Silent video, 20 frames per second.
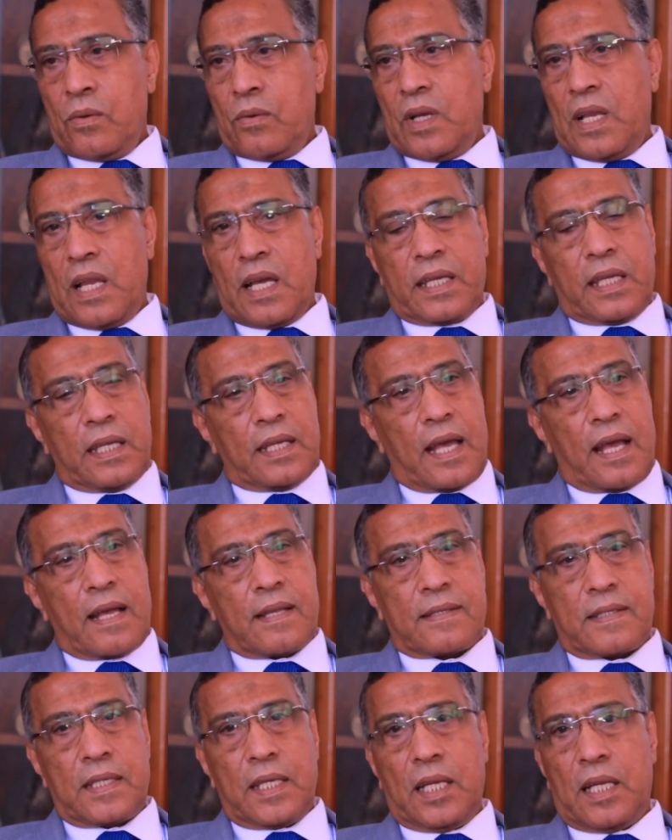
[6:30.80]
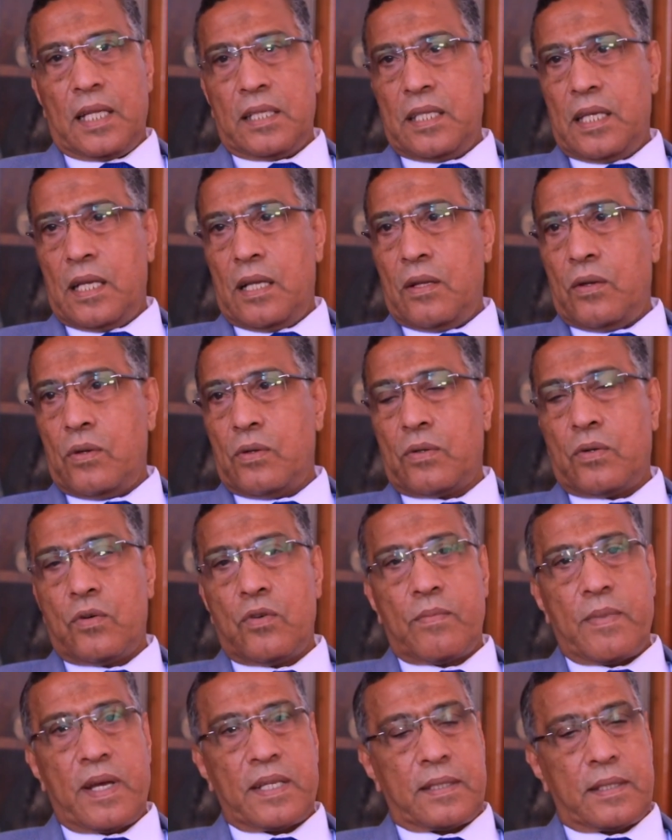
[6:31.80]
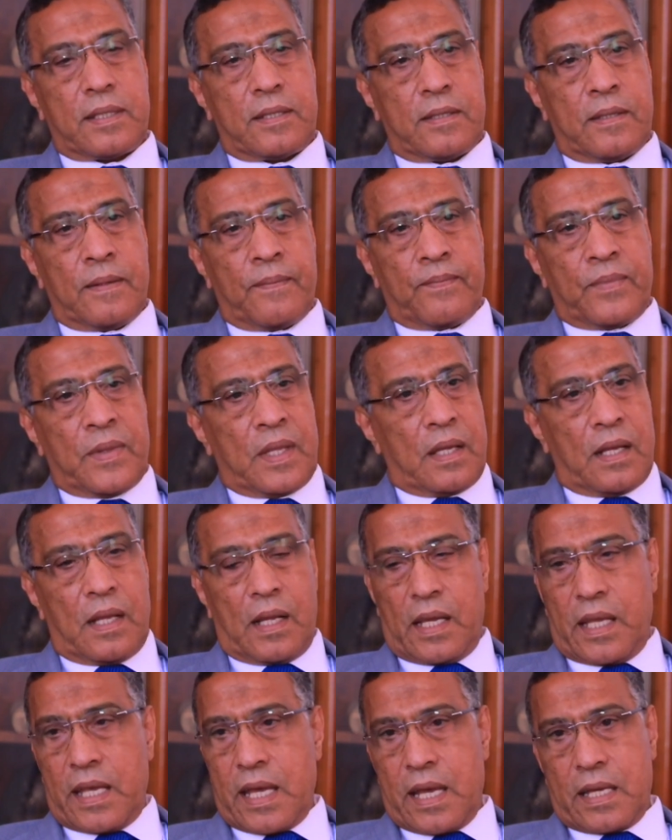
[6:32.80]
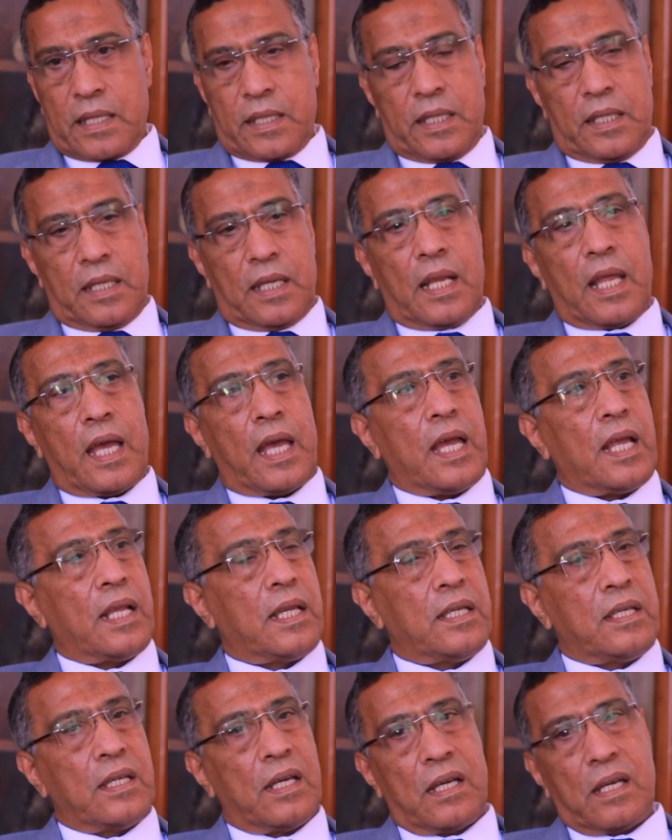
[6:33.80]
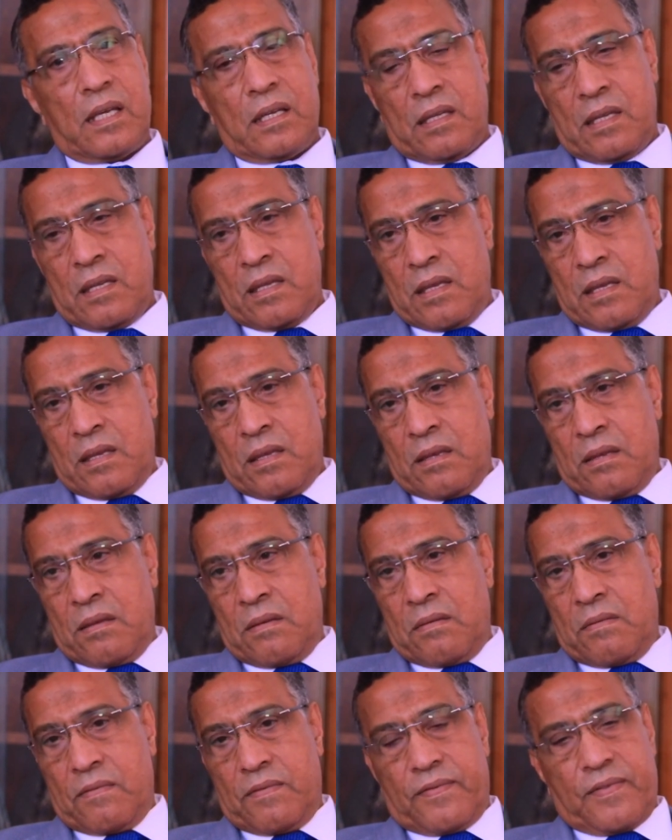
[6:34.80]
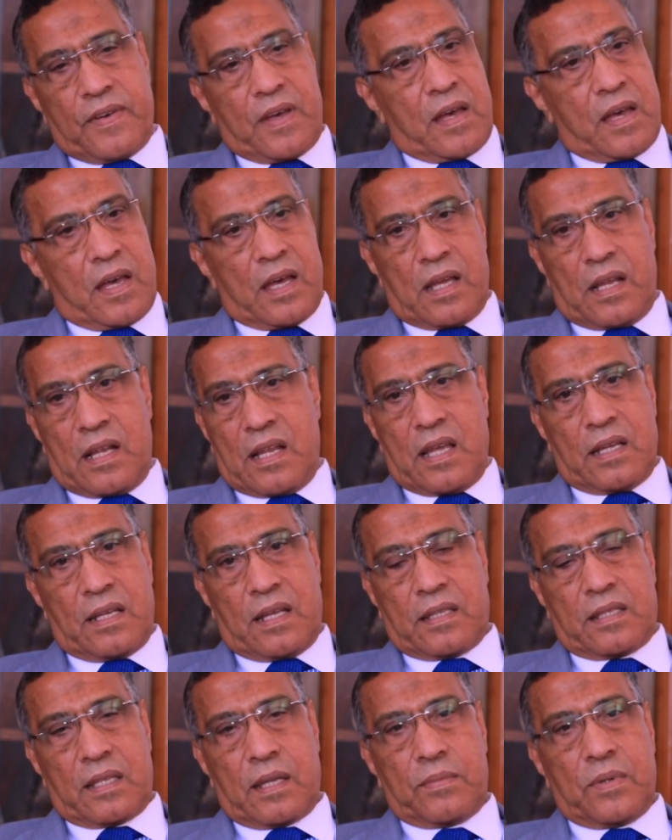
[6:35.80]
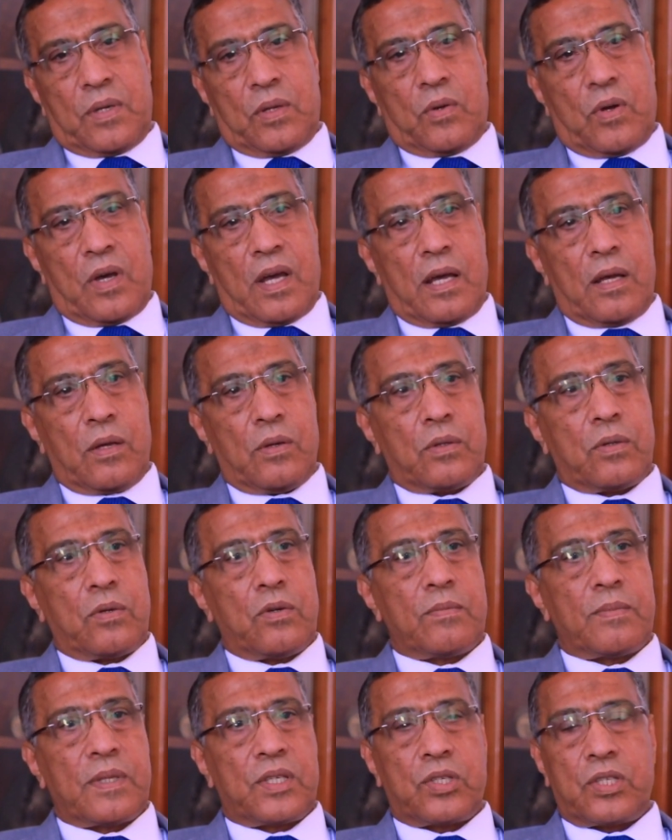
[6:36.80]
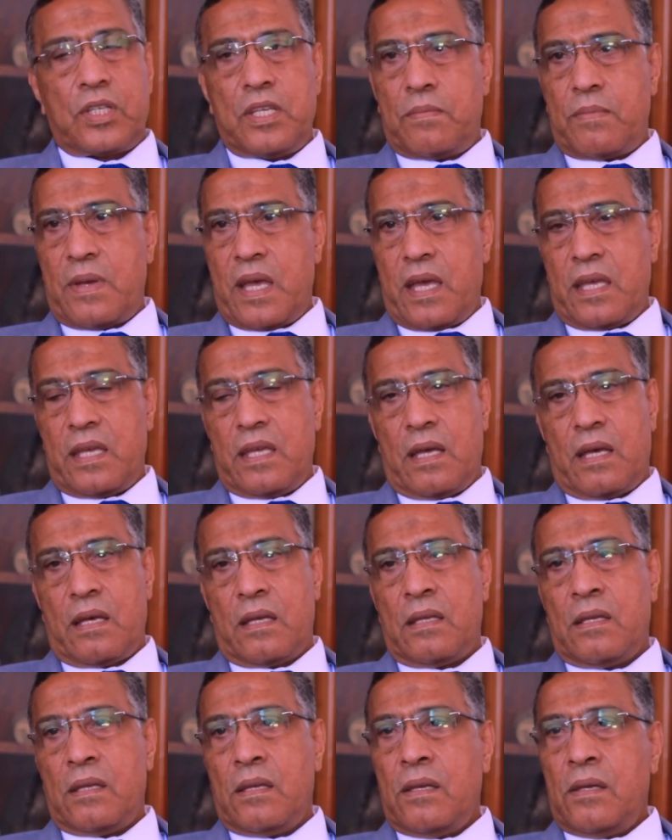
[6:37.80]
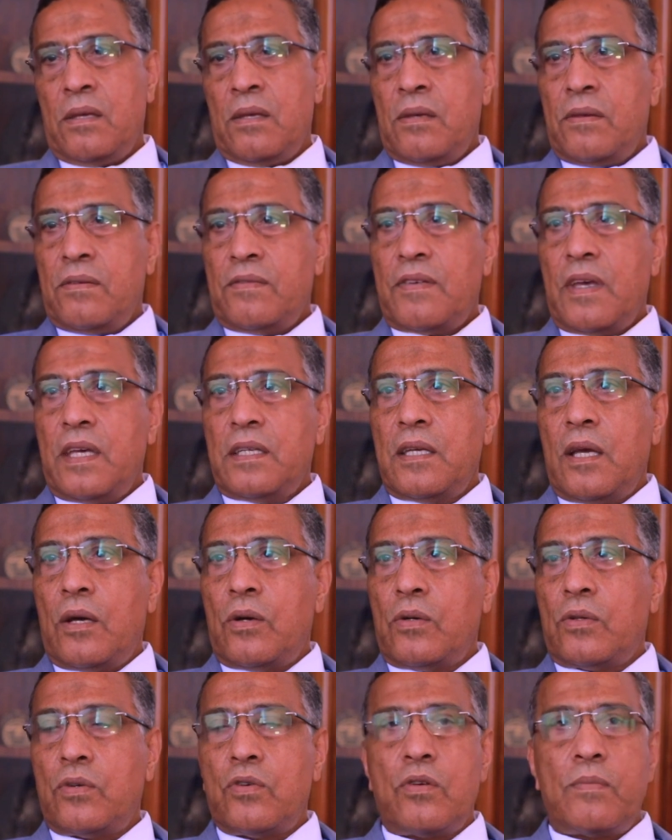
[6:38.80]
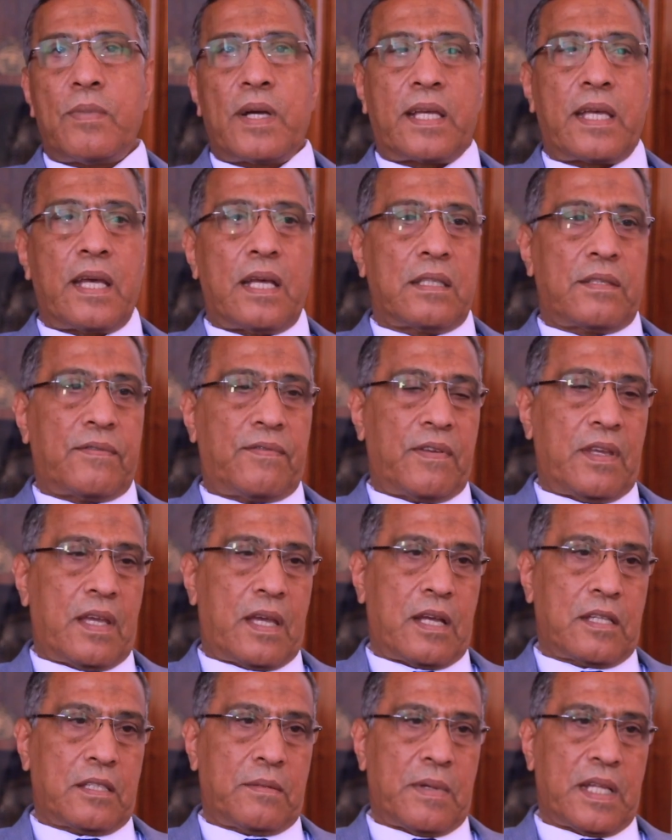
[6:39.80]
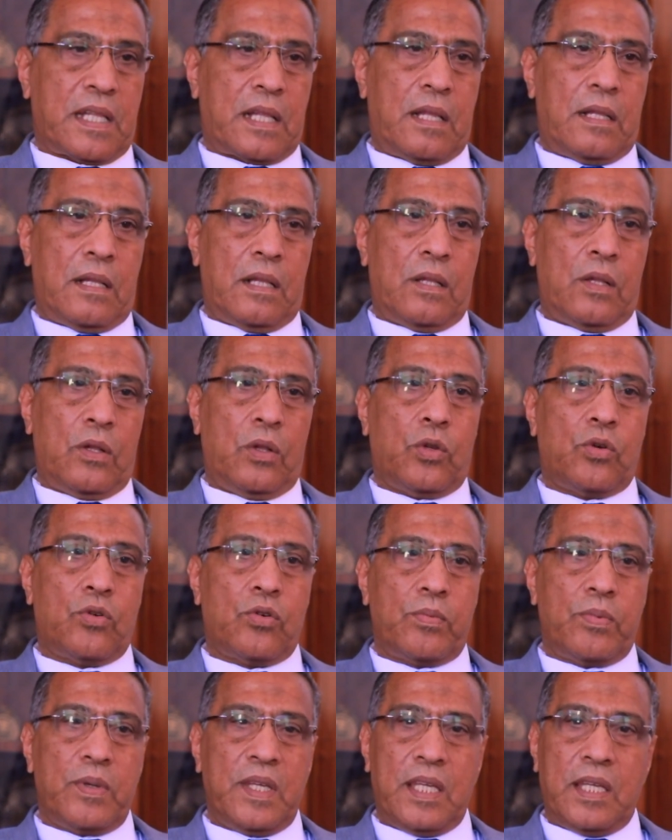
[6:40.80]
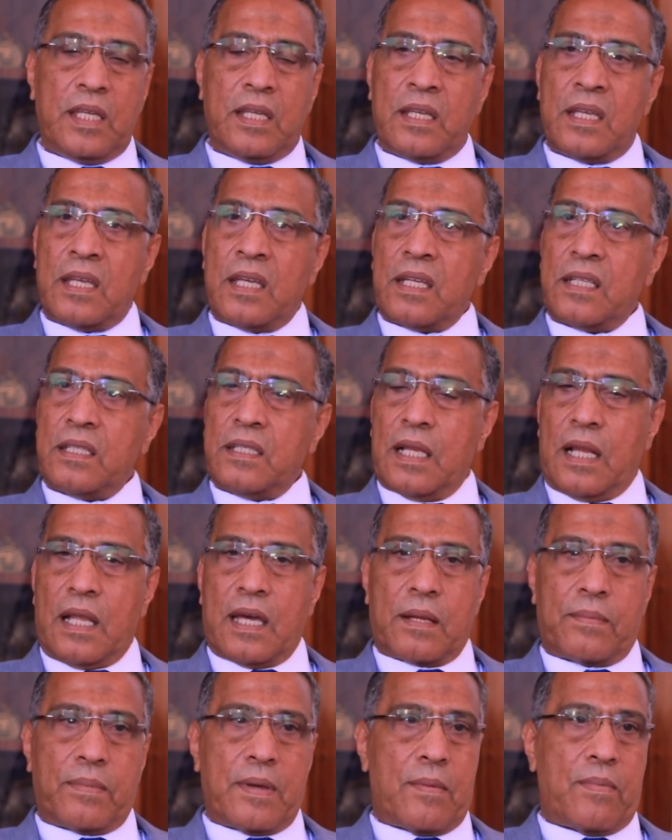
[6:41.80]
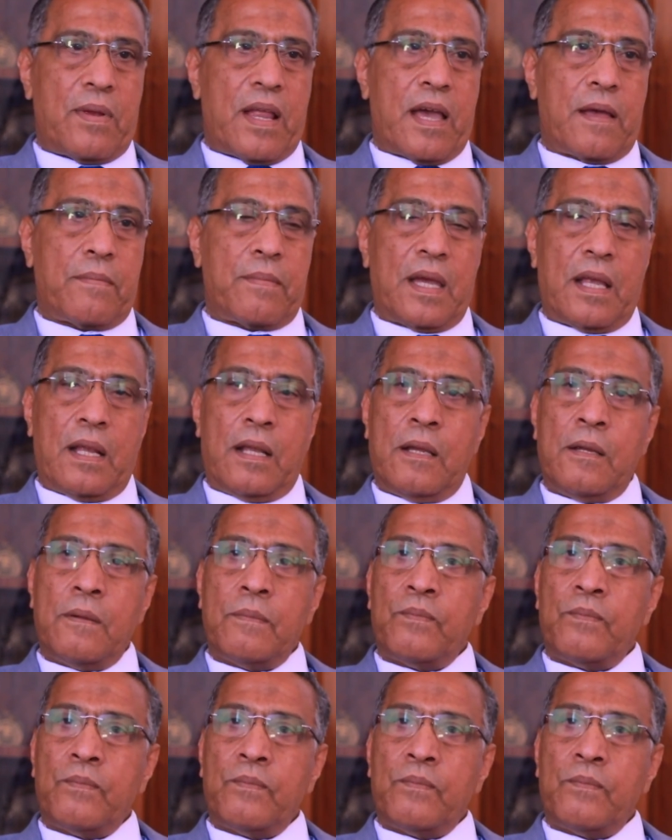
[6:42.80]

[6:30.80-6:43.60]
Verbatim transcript: ولكن حصيلة ديال الحكومة اللي هذه الحالية فلا نعتبرها حكومة اجتماعية فهي حكومة كانت في خدمة اللوبي ديال أرباب العمل